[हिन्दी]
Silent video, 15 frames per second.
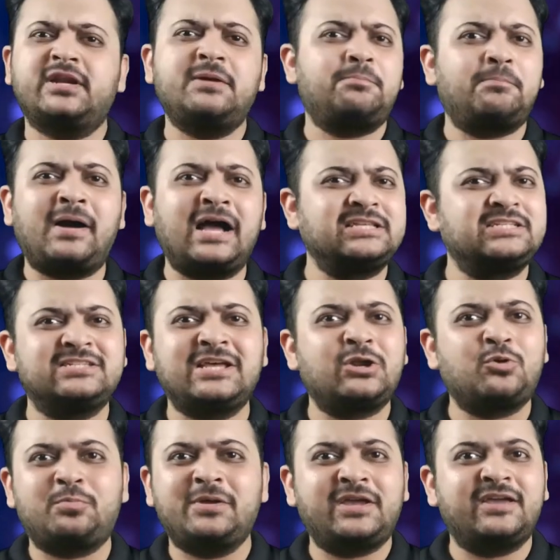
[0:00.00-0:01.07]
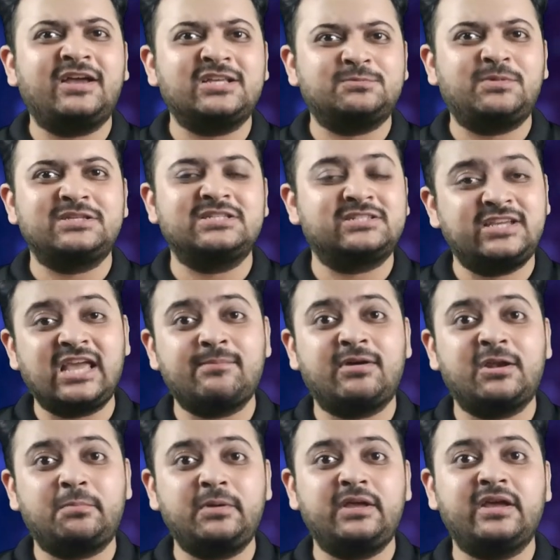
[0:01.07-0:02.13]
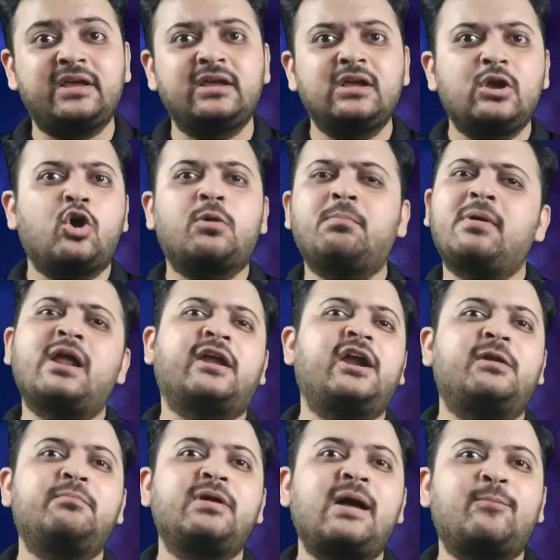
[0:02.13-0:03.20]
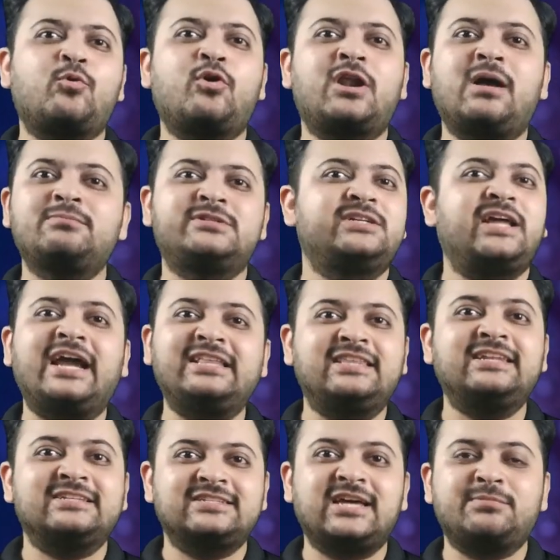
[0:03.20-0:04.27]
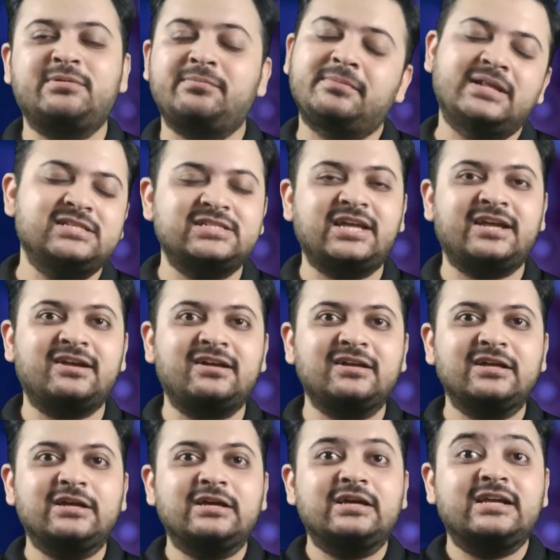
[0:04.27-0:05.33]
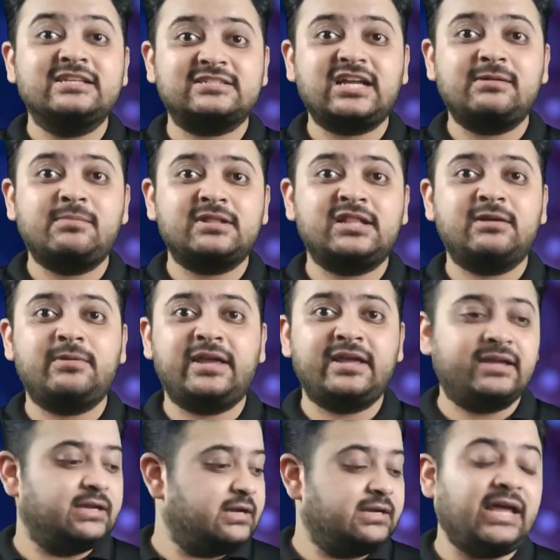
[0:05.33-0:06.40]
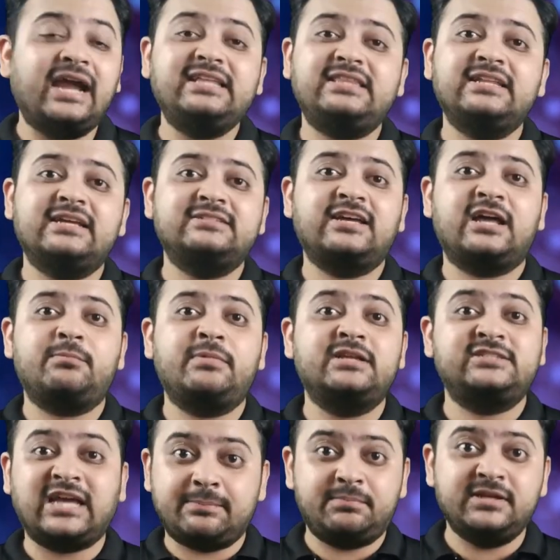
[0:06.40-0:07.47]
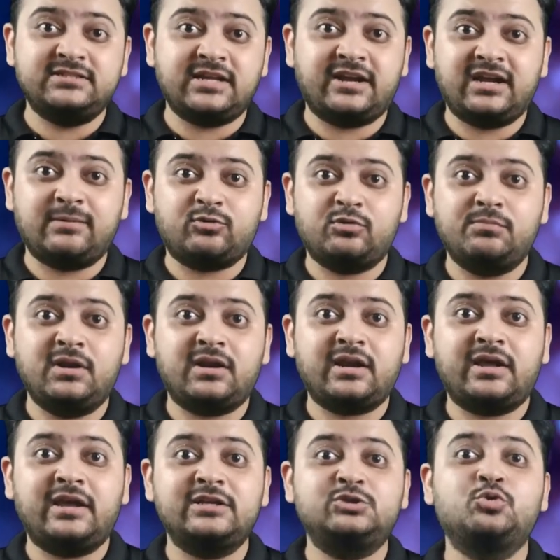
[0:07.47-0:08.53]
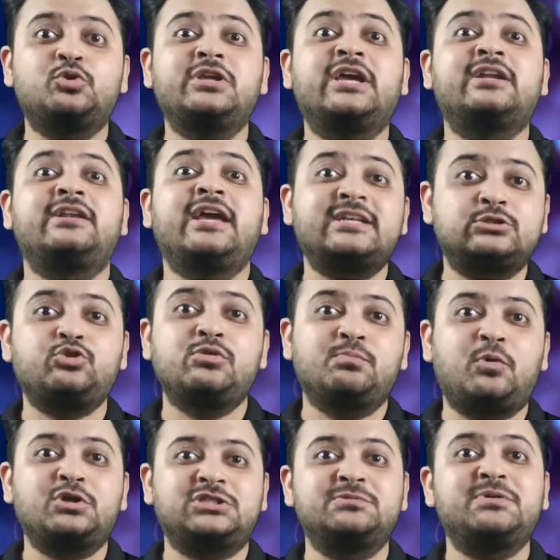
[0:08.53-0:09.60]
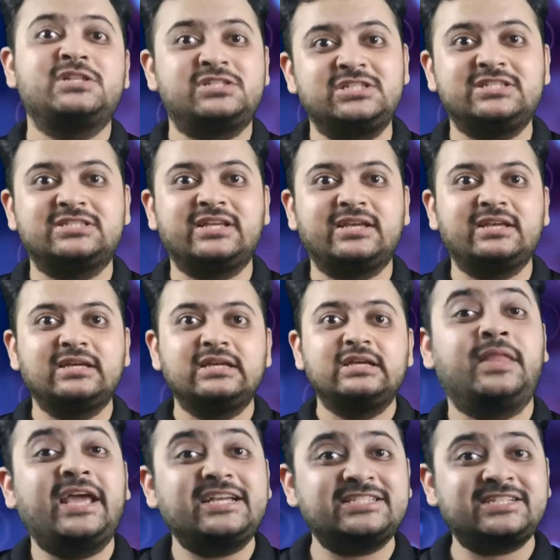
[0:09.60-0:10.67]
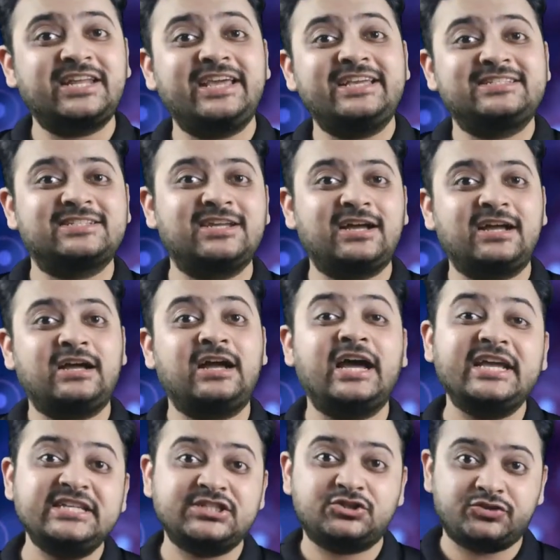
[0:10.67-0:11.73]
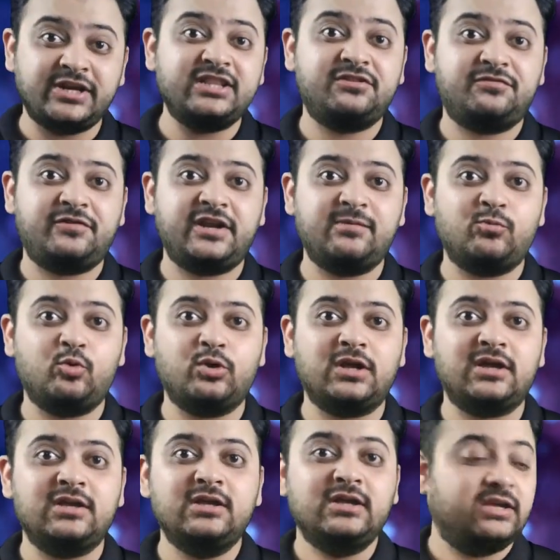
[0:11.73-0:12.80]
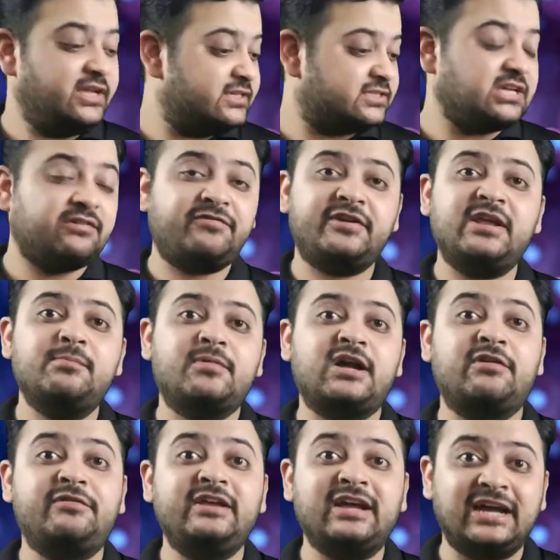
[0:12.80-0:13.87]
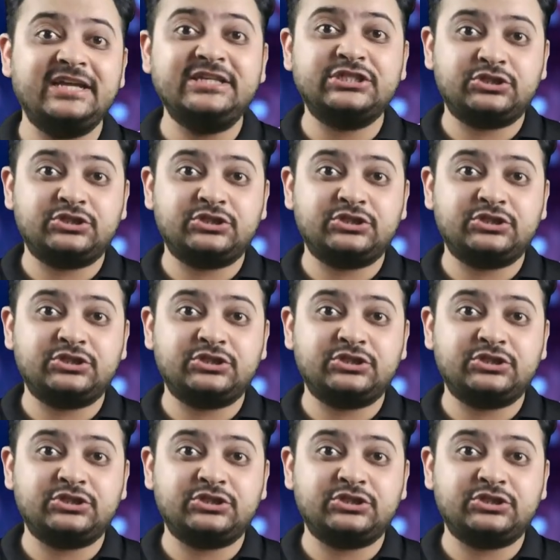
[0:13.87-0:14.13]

करीब पांच हजार रुपए के आसपास इसकी एमआरपी है और मार्केट में आपको आराम से ढाई तीन हजार में मिल जाएगा इसका मतलब है ढाई तीन हजार में जैपनीज रैकेट आपको मिल रहा है जो की एक नेक्स्ट टू इम्पॉसिबल चीज है नेक्स्ट है इसका हाई स्ट्रेंथ फ्रेम होना इसका फ्रेम काफी हाई